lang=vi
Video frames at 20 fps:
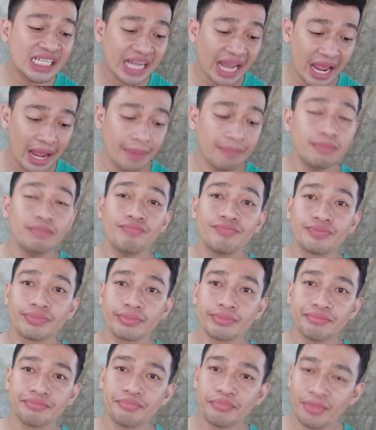kẽm
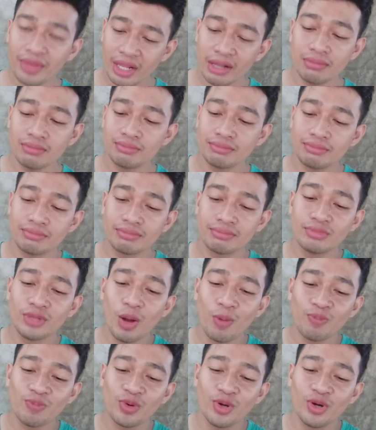
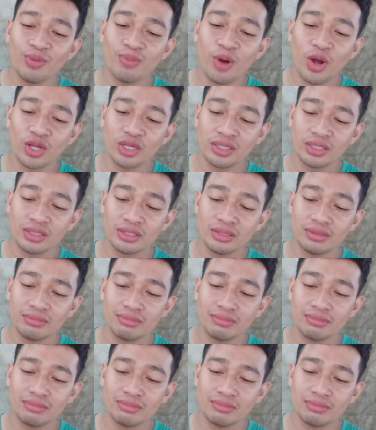Nóc nữa mọi người